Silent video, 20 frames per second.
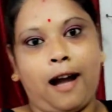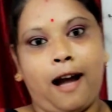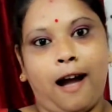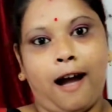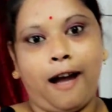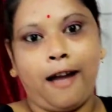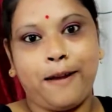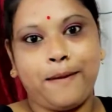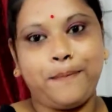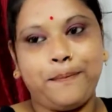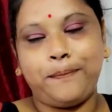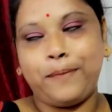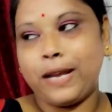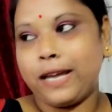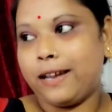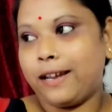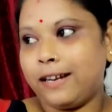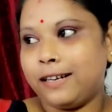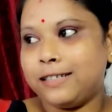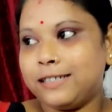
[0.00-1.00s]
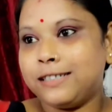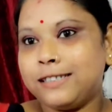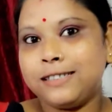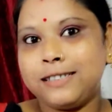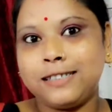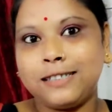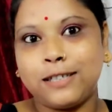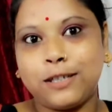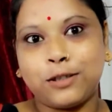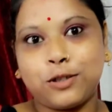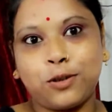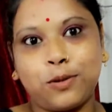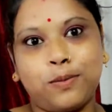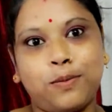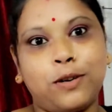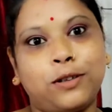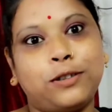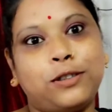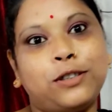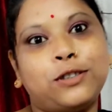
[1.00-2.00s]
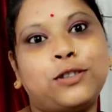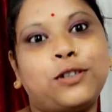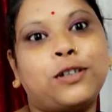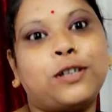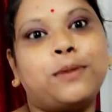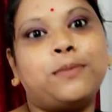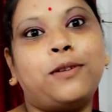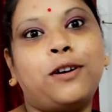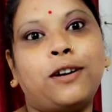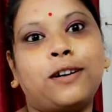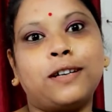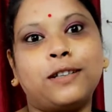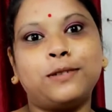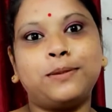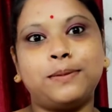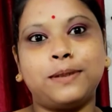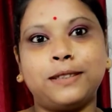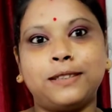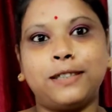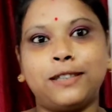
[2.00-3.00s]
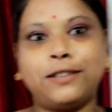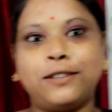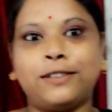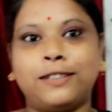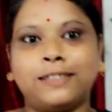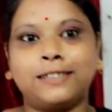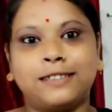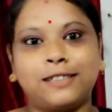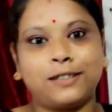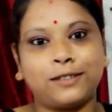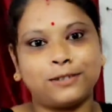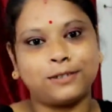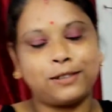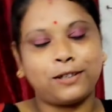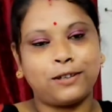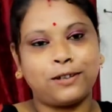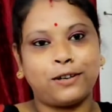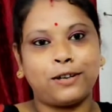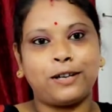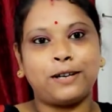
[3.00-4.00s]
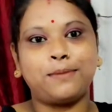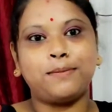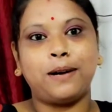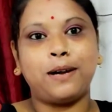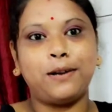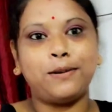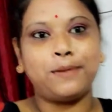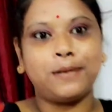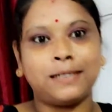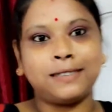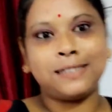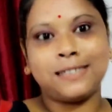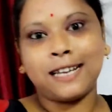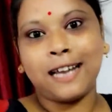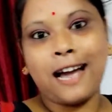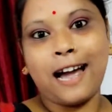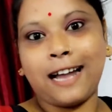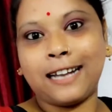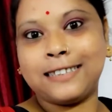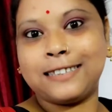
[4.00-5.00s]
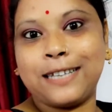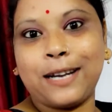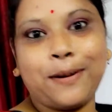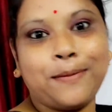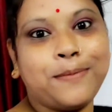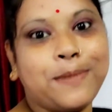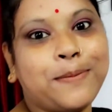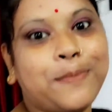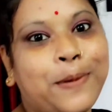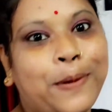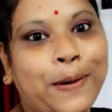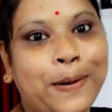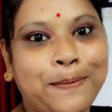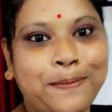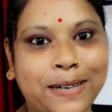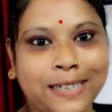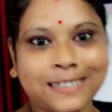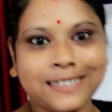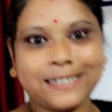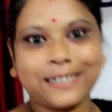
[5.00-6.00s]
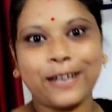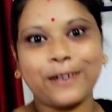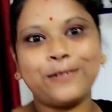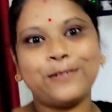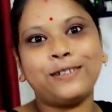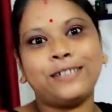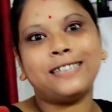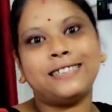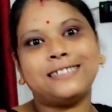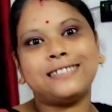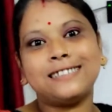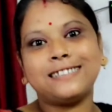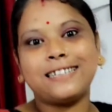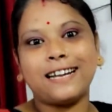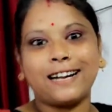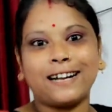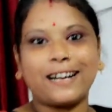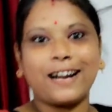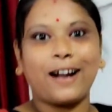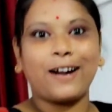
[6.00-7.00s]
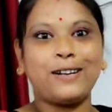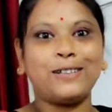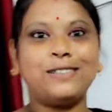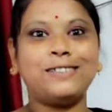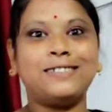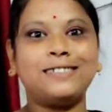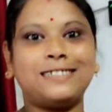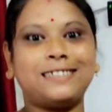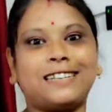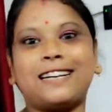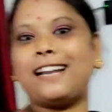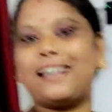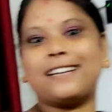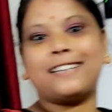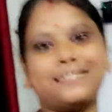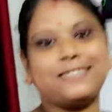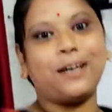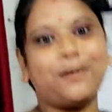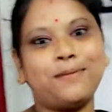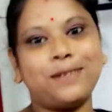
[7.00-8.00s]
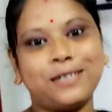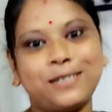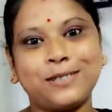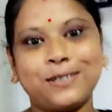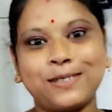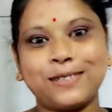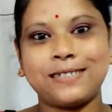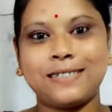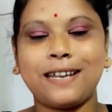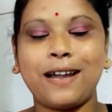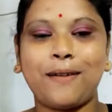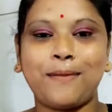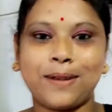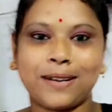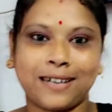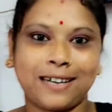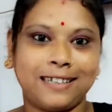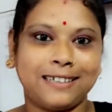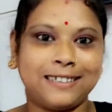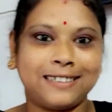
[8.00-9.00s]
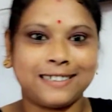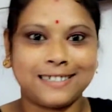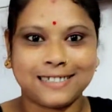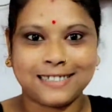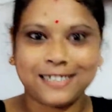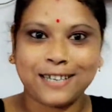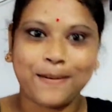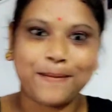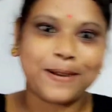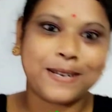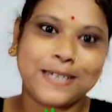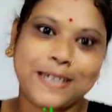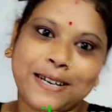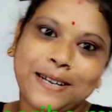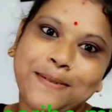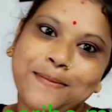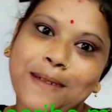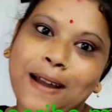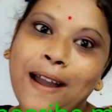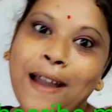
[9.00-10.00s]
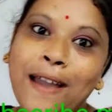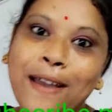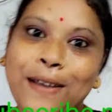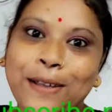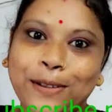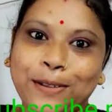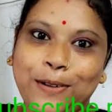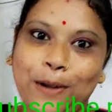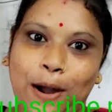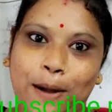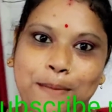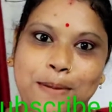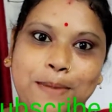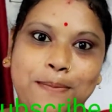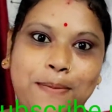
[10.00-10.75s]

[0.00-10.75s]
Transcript: হাই ফ্রেন্ডস সুব্রত সখী ব্লকে তোমাদের অনেক স্বাগত আর অনেক ভালোবাসা আজকে আমি ভোর পাঁচটায় উঠেছি তার কারণ হচ্ছে কালকে জামাই ষষ্ঠী আমাকে আনতে এসছে আমার জেঠিমা তো আমি